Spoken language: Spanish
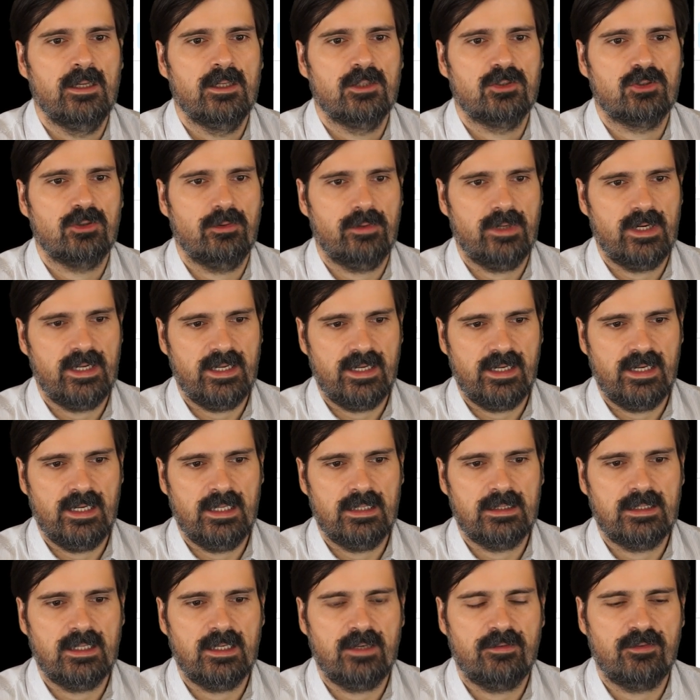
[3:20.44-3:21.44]
sobre
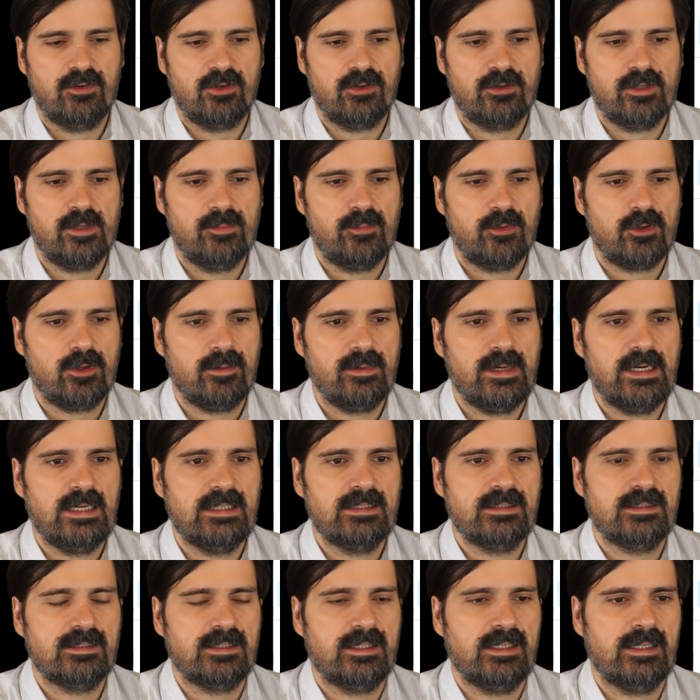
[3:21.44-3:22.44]
el teléfono de
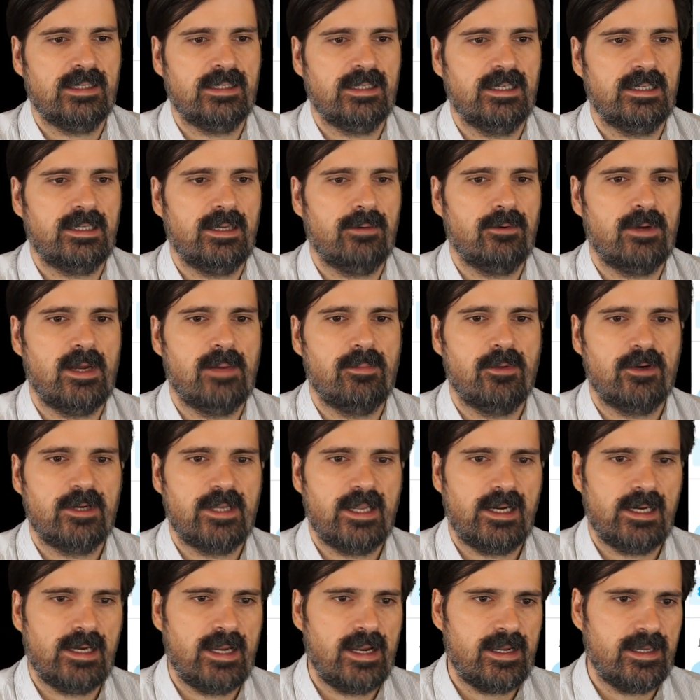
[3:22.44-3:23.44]
pruebas en el que voy a
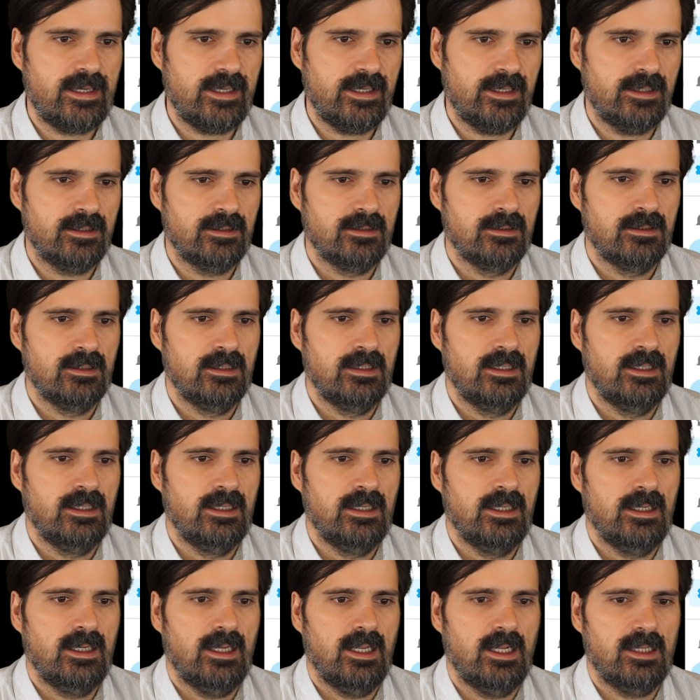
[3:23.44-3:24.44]
ponerle aquí
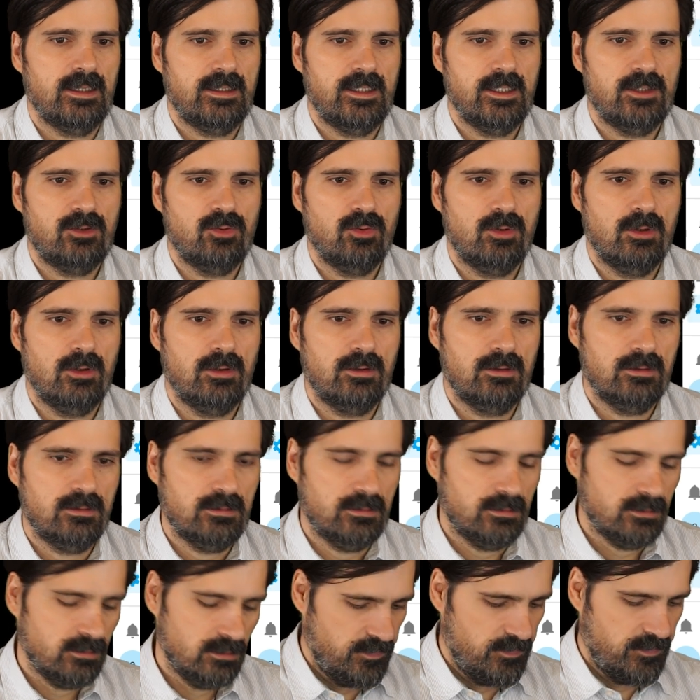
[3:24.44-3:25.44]
el título
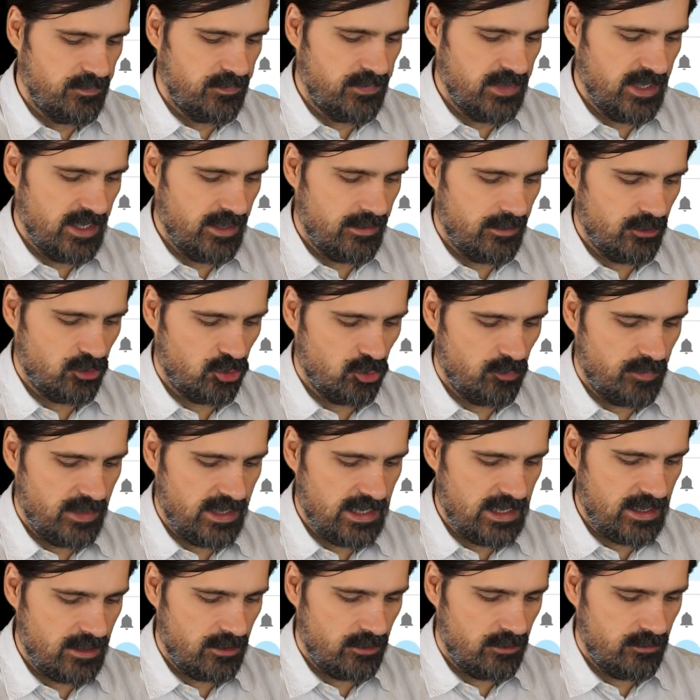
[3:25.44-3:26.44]
precio
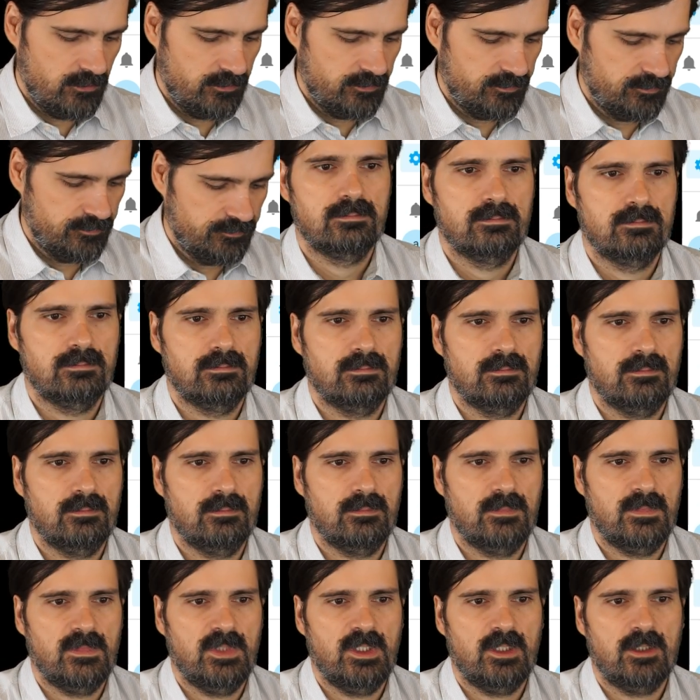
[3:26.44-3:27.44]
superado
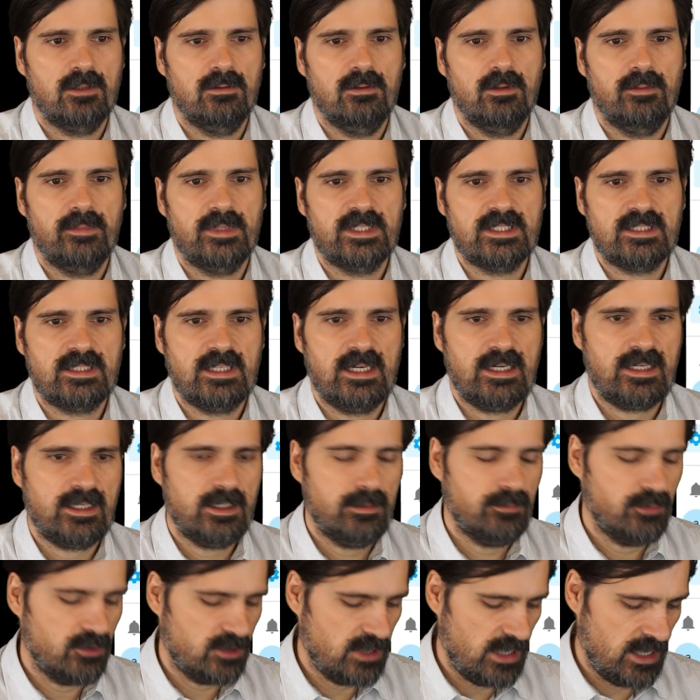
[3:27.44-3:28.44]
y como
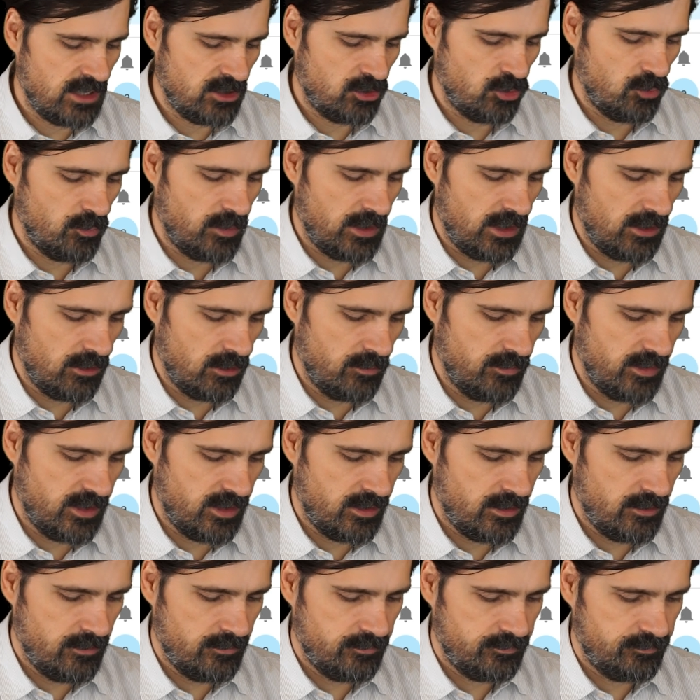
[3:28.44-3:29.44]
mensaje pues ha superado el
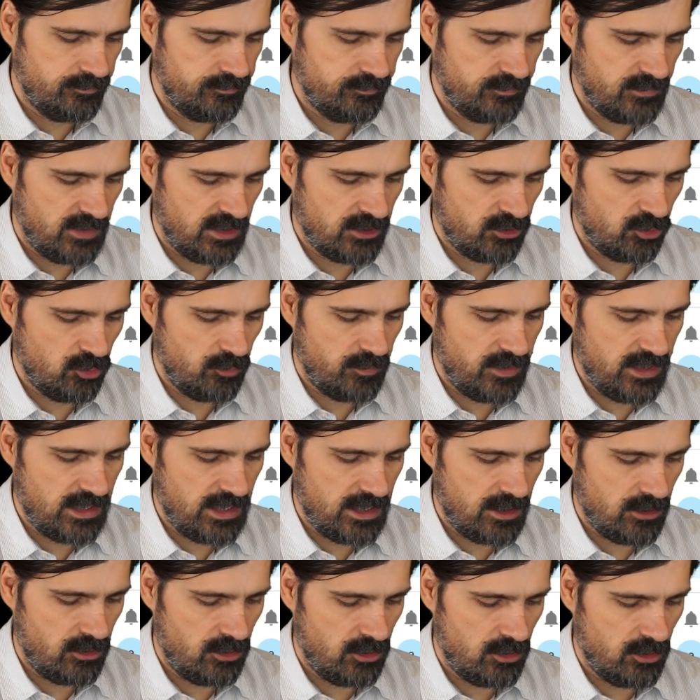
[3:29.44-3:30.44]
precio, ha
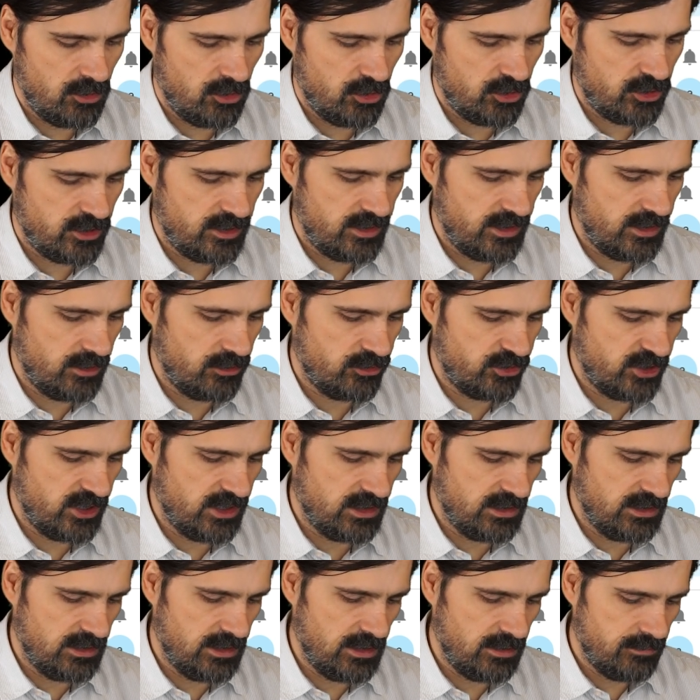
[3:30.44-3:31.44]
superado los
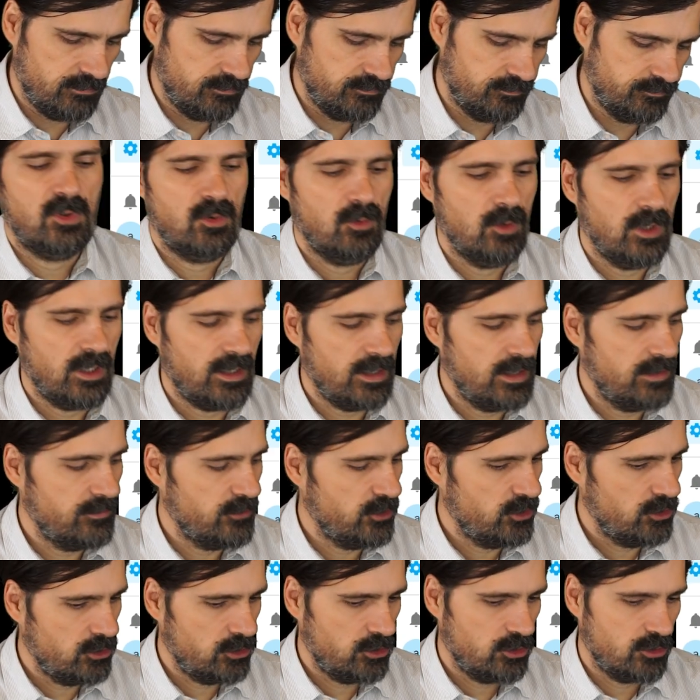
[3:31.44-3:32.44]
0,80.
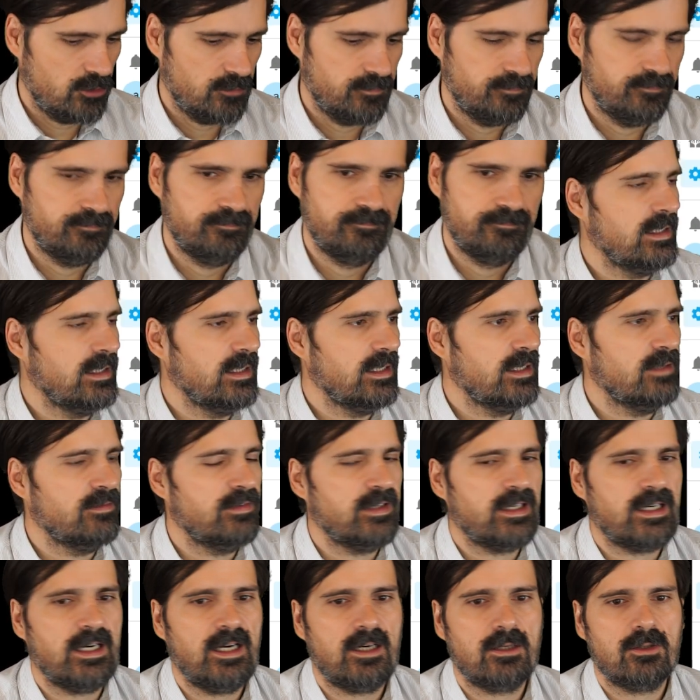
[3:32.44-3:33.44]
Guardamos y
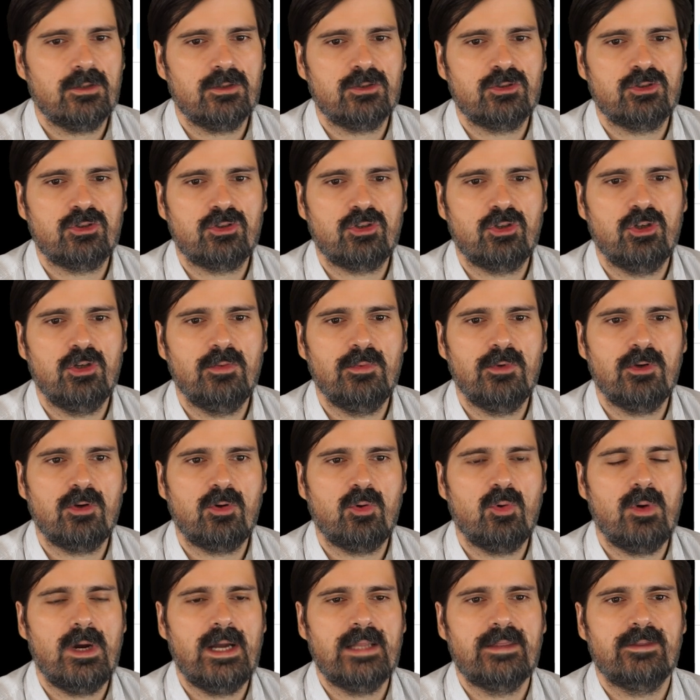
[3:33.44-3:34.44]
fijaros cómo
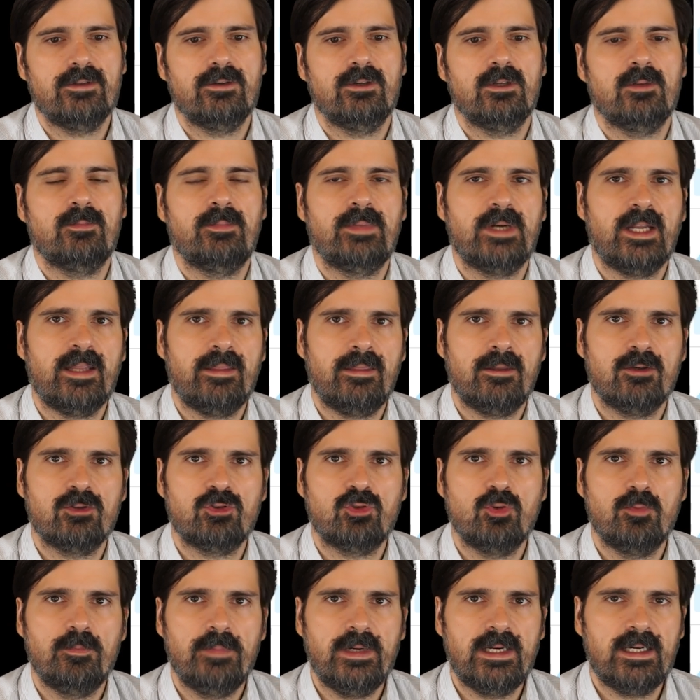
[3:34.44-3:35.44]
cuando el precio
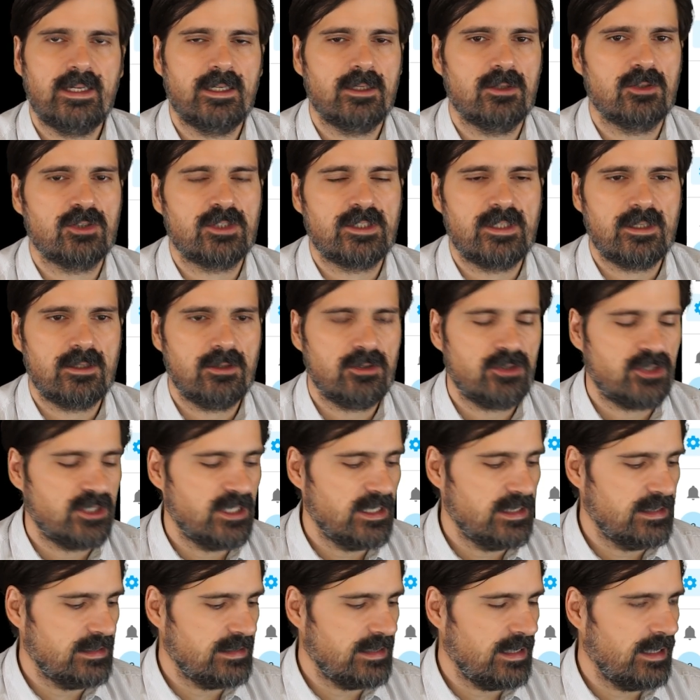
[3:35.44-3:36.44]
supere los
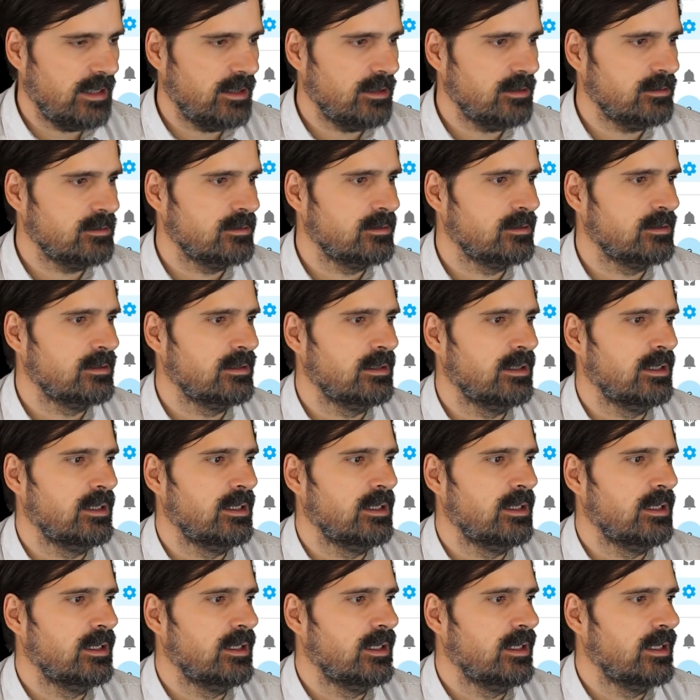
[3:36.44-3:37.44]
0,80,
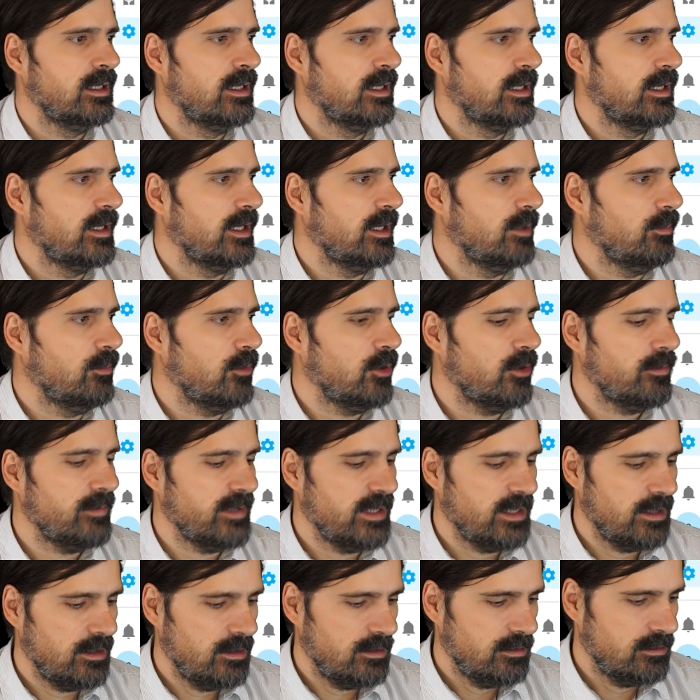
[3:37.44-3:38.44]
el
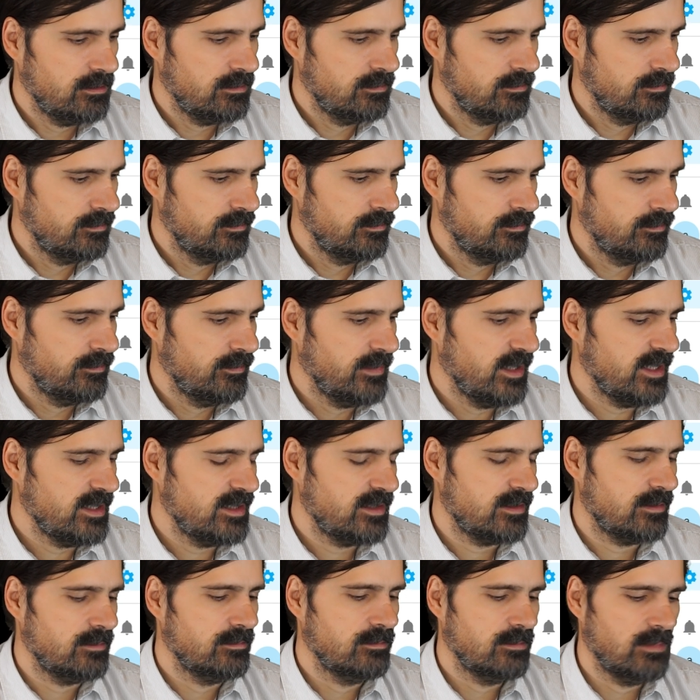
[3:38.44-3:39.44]
móvil, ¿veis?